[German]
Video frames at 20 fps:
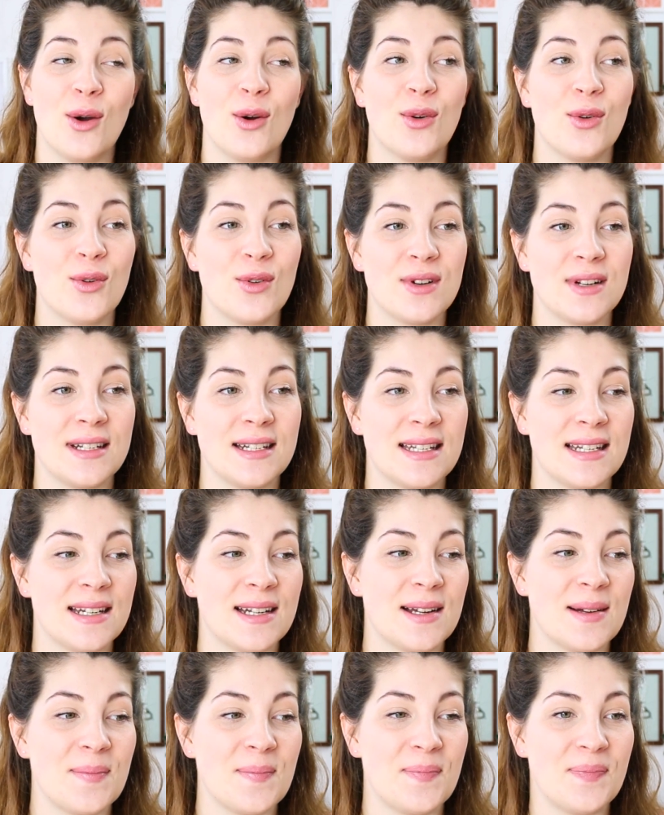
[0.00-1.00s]
Und
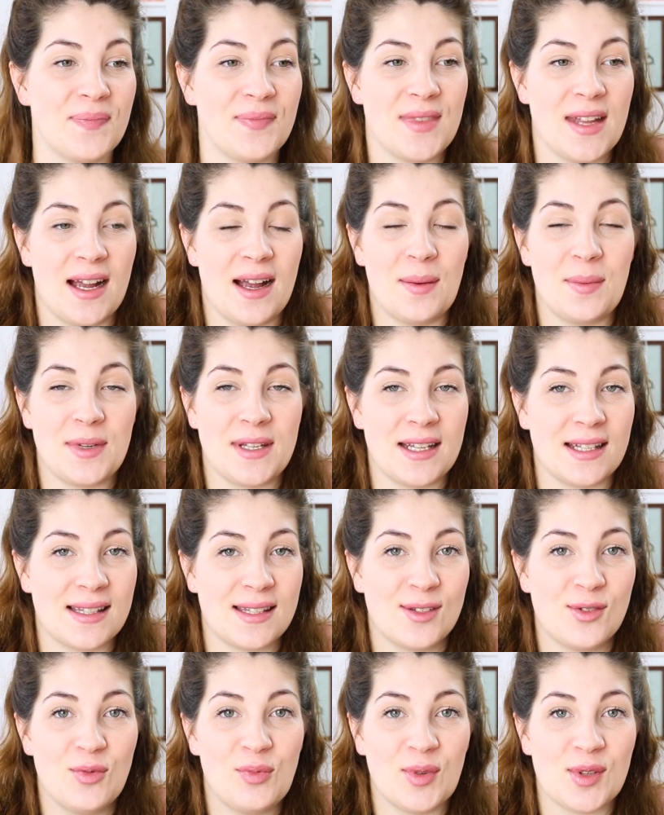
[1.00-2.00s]
ähm, da habe ich
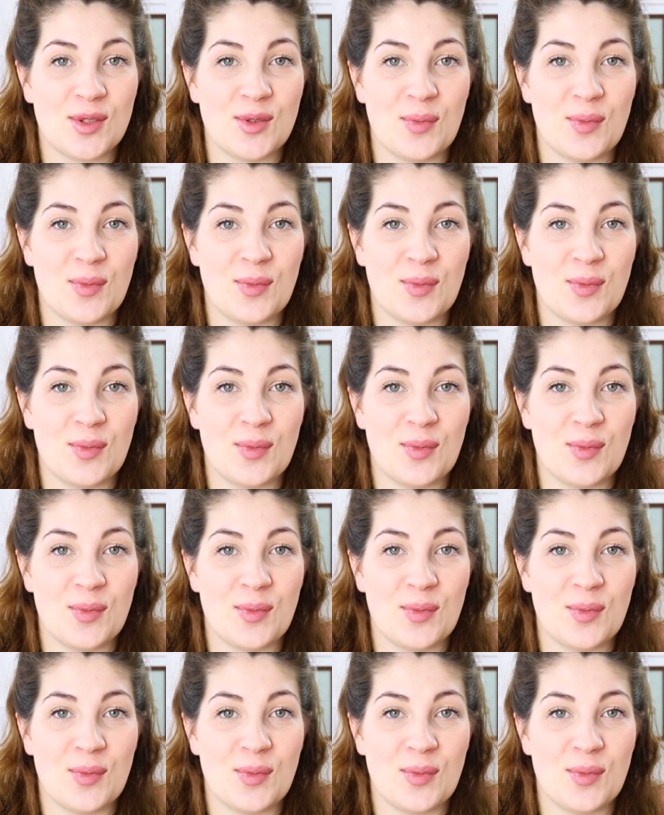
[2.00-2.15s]
jetzt super,